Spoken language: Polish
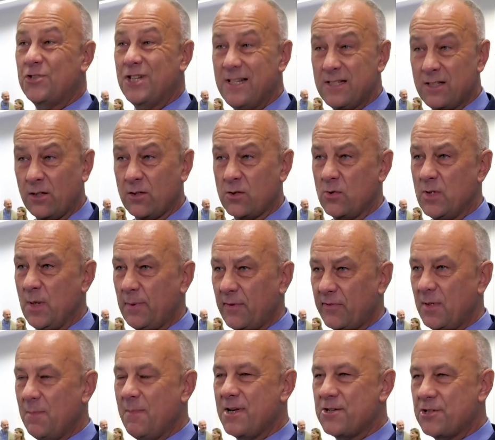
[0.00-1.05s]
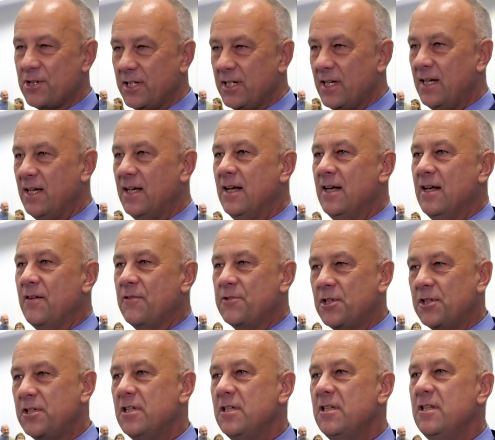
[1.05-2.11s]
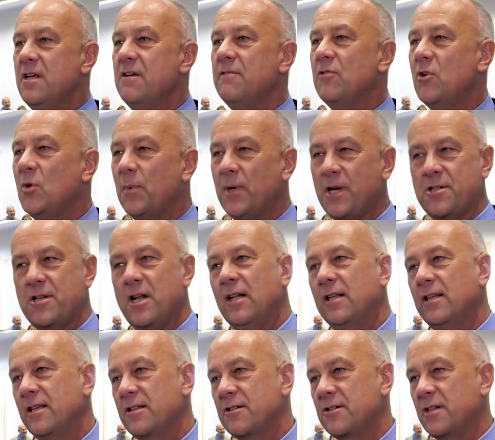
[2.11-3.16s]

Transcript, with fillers: Często to są naprawdę marzenia wcześniej niewyobrażalne,